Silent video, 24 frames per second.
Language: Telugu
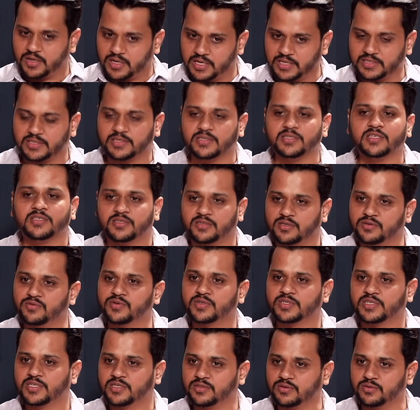ఎస్ దిస్
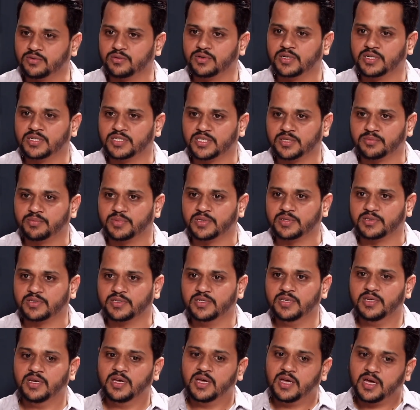యూనివర్సిటీ ఇస్ గుడ్ అని
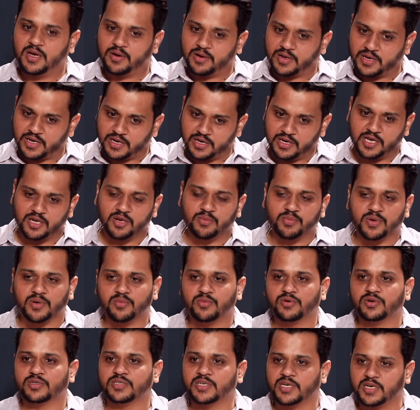చెప్పేసి ఇండియాలో
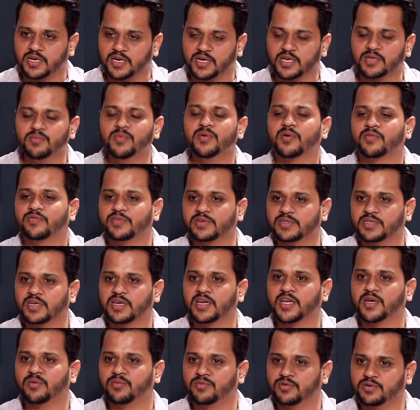ప్రమోట్ చేయడానికి మేము
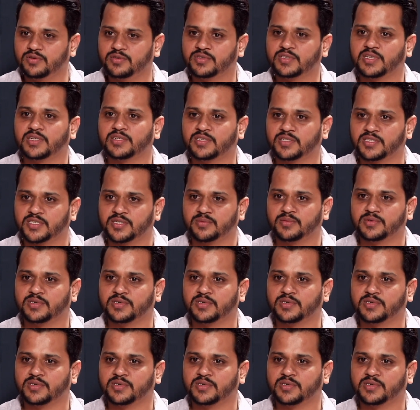అఫీషియల్గా ఎంఓఏ సైన్ చేసాం